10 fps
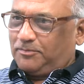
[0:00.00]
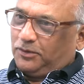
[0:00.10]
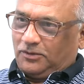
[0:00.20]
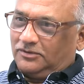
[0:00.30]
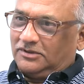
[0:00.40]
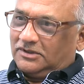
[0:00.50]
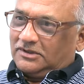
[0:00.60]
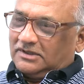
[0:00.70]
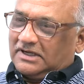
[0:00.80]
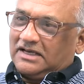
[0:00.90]
అప్పుడు
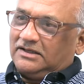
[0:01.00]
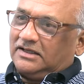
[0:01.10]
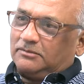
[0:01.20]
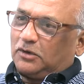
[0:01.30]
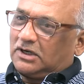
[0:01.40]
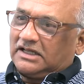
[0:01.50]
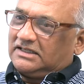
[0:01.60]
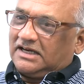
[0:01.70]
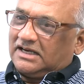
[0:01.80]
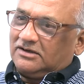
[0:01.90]
కానీ మొన్న
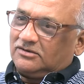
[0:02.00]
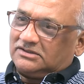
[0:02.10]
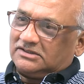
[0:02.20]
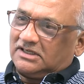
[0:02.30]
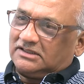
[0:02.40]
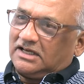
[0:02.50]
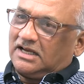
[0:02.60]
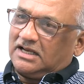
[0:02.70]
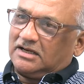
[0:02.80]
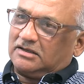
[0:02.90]
అధికారంలోకి వచ్చిన తర్వాత
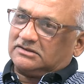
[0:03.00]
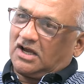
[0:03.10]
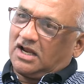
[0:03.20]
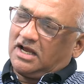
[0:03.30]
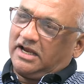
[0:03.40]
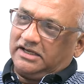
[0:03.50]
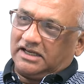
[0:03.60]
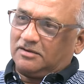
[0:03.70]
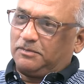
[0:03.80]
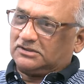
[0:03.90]
ఆయన చాలా
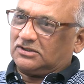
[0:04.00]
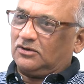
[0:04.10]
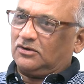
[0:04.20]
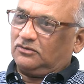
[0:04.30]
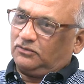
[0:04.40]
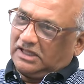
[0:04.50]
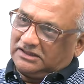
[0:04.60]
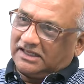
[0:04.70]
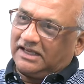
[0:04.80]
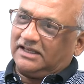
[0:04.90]
హైటెక్ బస్సులోను
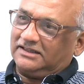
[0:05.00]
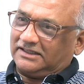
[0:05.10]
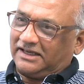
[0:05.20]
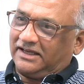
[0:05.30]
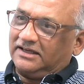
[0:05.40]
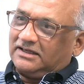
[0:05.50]
వెళ్తే గెలితే